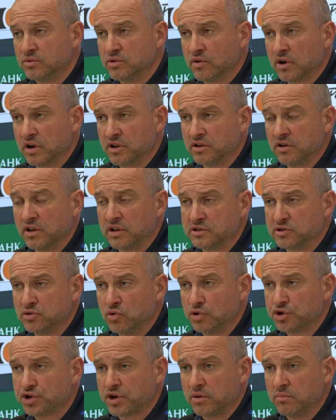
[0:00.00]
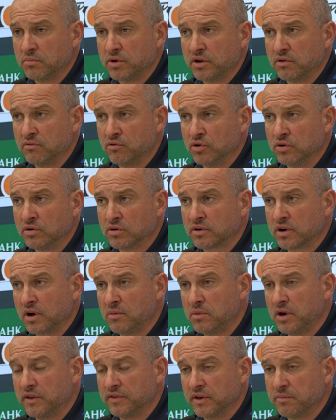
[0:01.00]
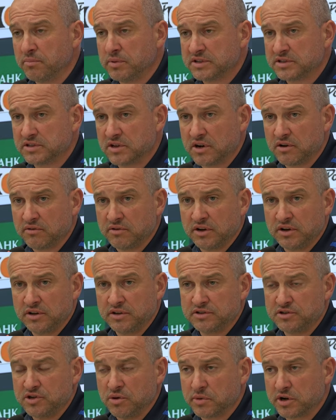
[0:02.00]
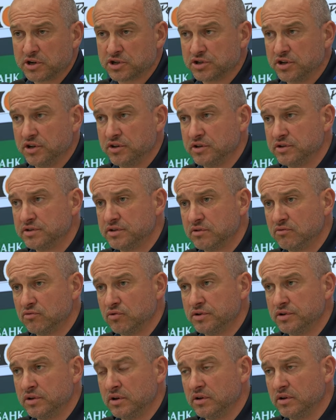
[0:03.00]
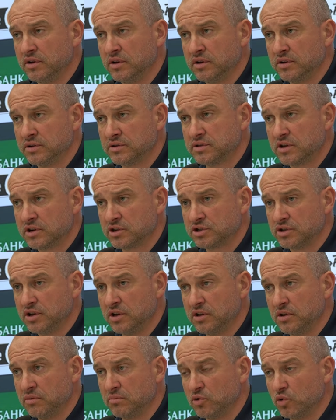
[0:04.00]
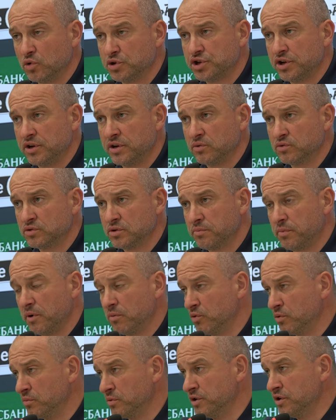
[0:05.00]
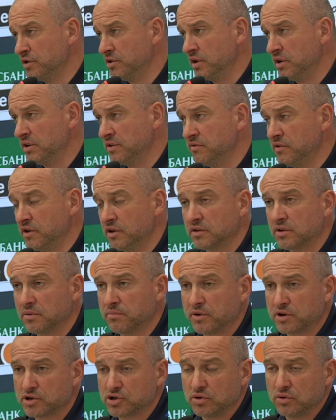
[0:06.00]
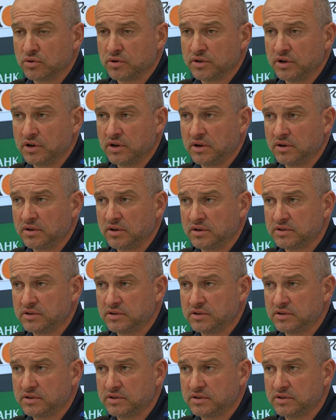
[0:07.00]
У него родилась дочка, мы его командой поздравили и с днем рождения сегодня, и с рождением дочери уже, по-моему, недели две это прошло, да.